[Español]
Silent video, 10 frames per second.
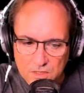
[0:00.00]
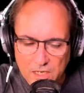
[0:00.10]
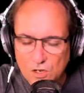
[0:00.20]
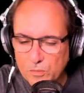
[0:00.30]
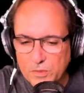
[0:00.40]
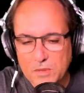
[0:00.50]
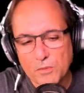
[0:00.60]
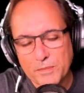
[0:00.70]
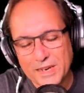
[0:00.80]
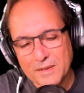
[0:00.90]
Es lo
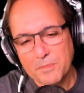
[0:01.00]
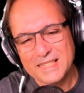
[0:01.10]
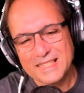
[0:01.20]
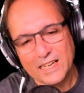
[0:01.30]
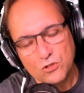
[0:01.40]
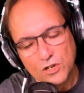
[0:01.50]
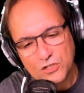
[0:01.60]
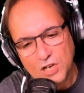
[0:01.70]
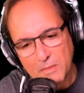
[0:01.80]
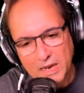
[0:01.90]
mismo. Eh, pasa que ellos le
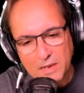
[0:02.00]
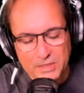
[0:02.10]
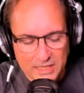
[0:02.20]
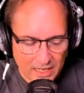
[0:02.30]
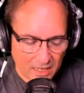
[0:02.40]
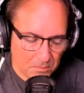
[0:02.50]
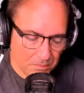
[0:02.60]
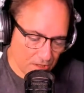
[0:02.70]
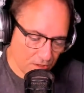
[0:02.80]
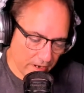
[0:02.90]
llaman. Pasa que en
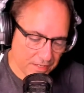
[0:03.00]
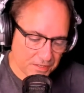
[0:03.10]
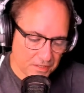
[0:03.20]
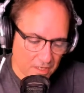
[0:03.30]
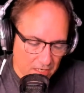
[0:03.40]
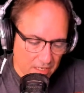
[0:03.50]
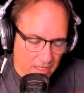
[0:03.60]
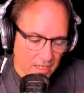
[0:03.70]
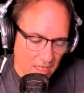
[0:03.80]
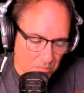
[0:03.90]
Bitrex.
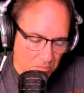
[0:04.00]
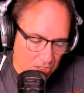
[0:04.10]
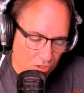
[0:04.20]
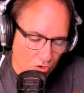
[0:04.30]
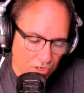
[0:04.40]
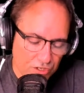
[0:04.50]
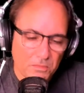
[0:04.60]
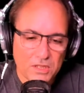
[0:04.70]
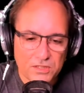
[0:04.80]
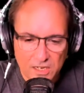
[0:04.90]
En no le
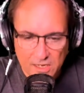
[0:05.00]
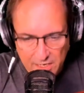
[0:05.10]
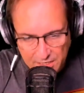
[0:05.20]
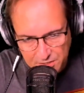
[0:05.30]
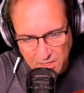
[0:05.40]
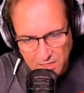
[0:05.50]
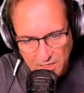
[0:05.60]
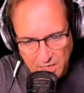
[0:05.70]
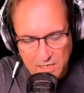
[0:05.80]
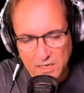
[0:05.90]
llaman Dislisten.
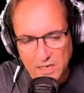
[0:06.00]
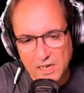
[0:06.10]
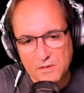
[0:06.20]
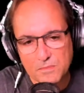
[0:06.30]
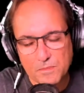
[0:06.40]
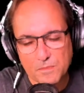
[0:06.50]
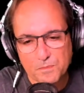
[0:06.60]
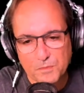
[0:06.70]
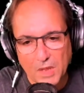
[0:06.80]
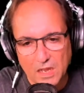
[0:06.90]
En, en,
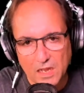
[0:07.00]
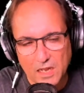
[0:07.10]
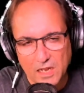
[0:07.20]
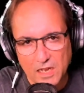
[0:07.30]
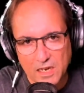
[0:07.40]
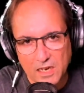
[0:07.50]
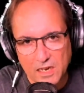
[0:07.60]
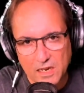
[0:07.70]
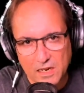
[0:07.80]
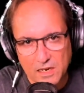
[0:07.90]

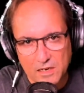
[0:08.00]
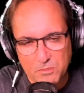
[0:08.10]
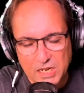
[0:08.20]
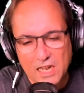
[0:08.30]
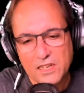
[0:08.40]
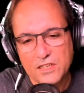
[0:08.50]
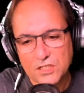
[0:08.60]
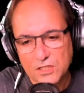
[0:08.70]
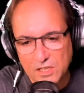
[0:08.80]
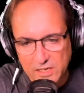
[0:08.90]
en Binance le
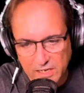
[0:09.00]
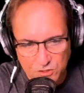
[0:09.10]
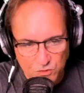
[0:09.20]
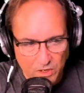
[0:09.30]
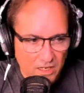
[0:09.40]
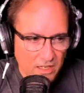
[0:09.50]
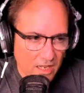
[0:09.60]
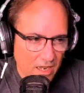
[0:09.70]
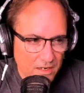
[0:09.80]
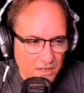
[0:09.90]
dicen Dislisten.
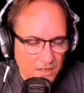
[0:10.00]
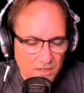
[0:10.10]
Yo lo